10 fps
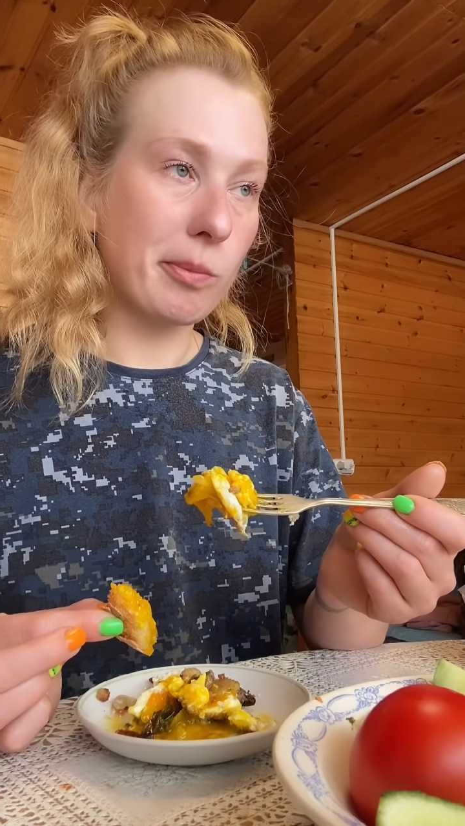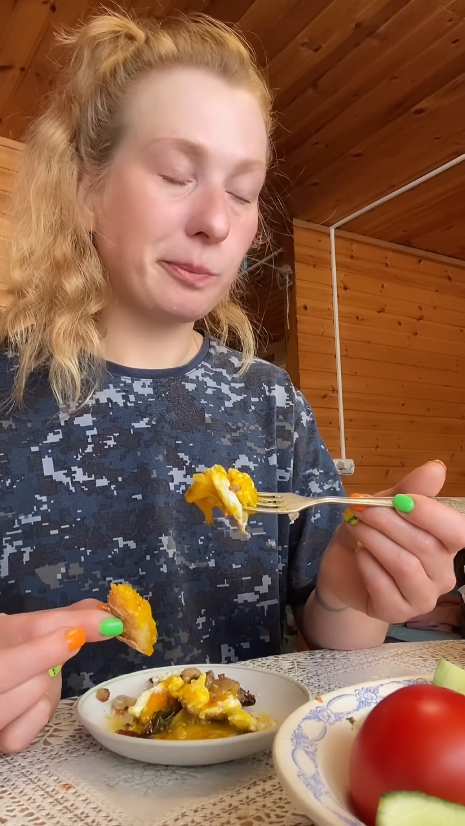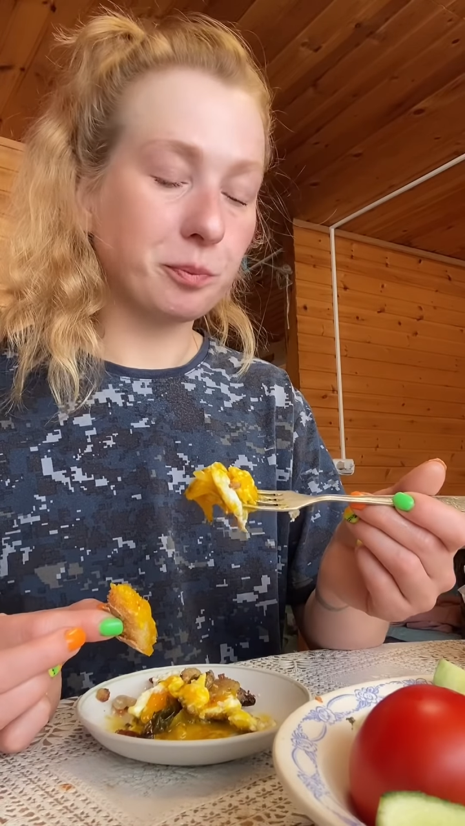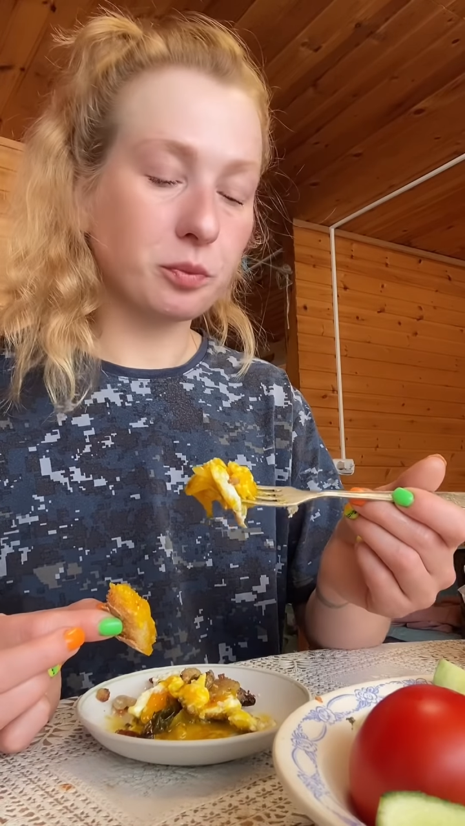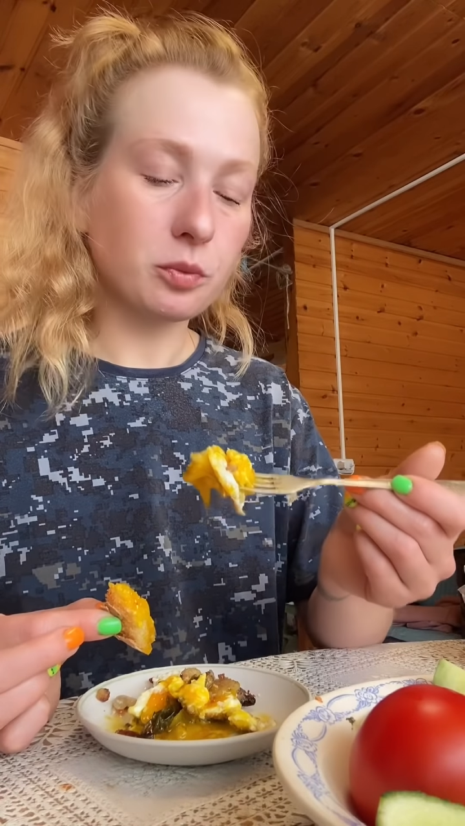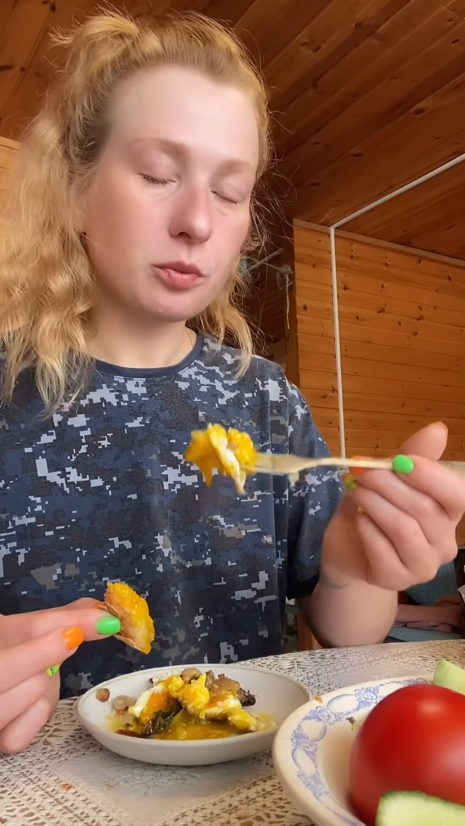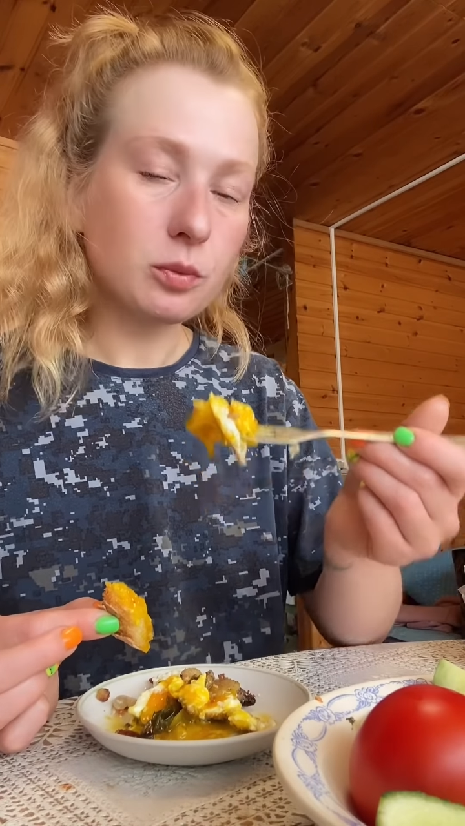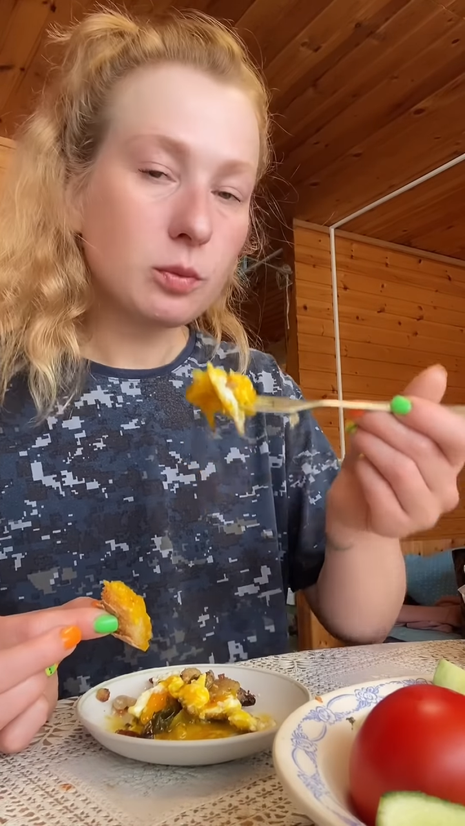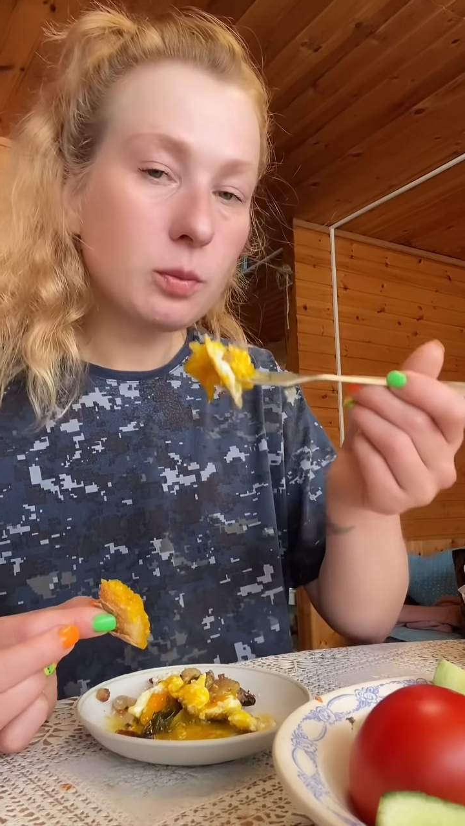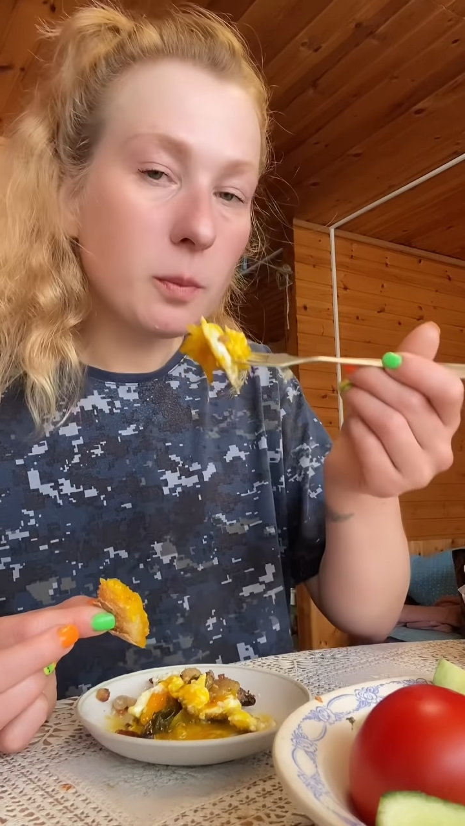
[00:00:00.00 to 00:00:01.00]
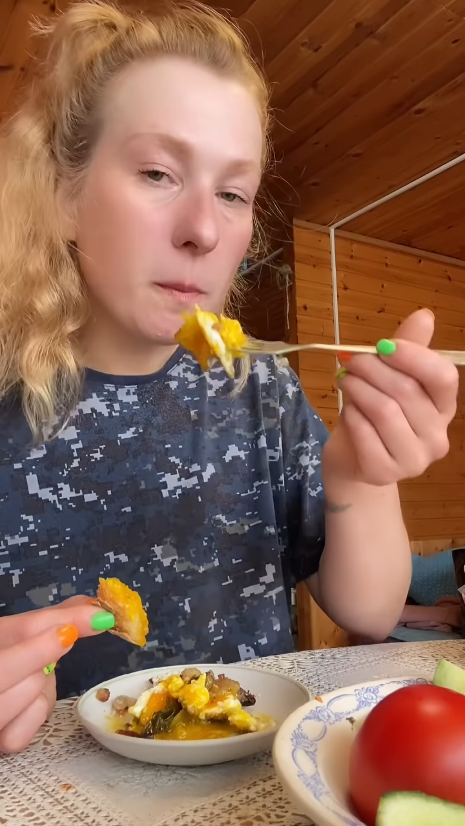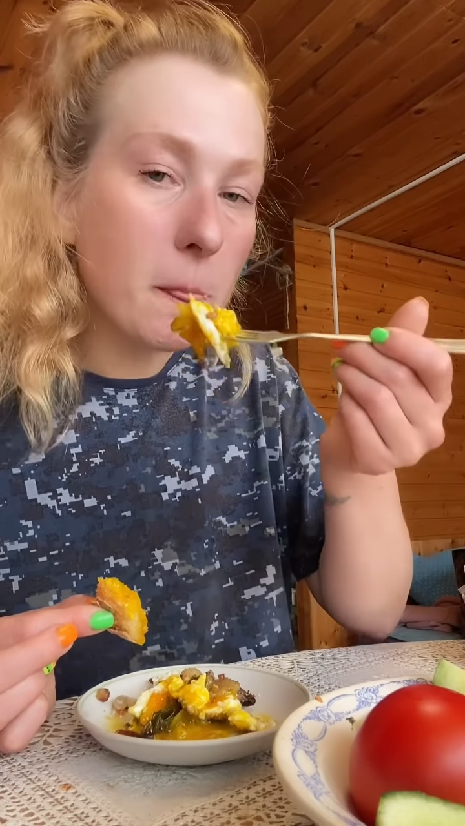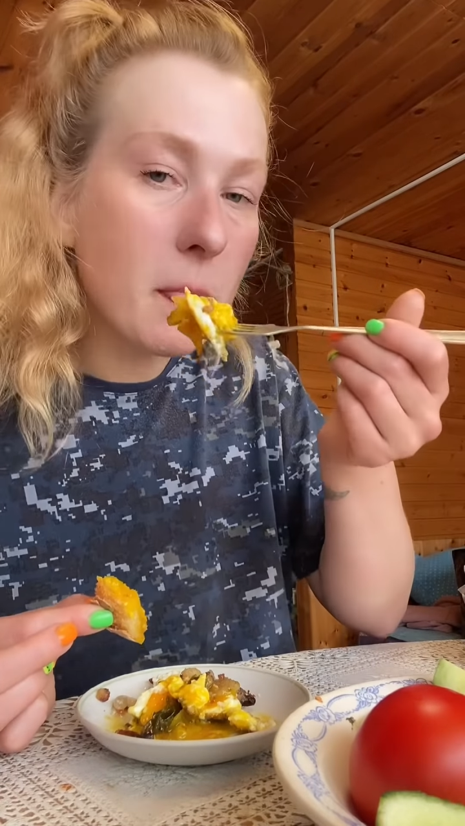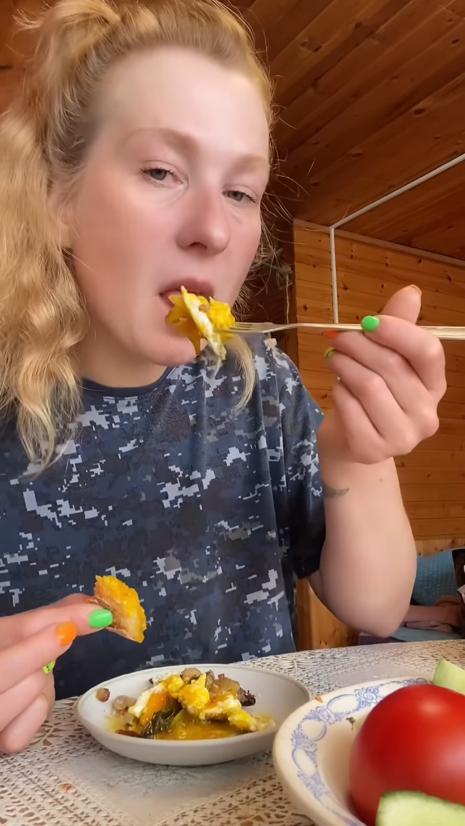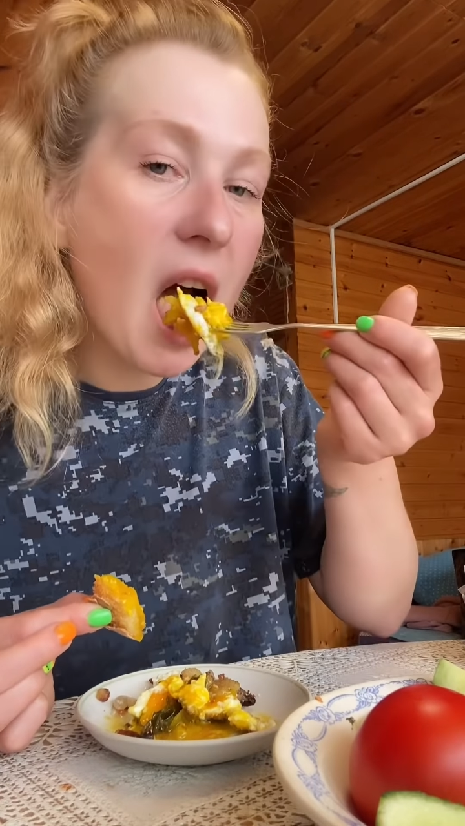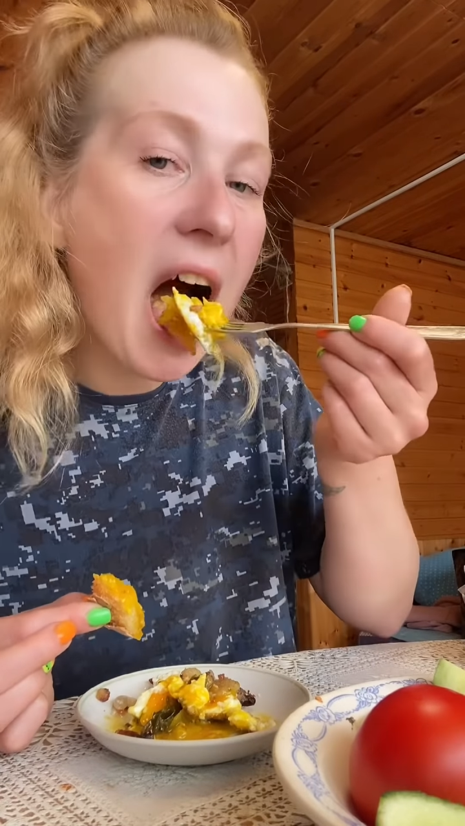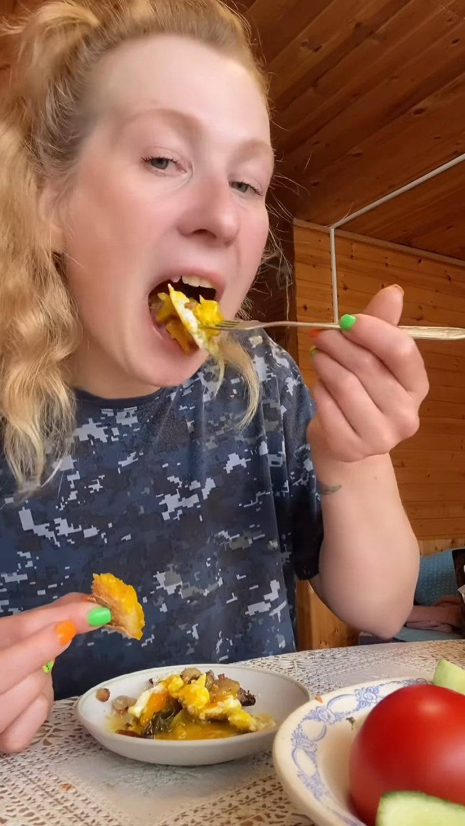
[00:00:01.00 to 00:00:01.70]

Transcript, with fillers: Угу. Нет, конечно.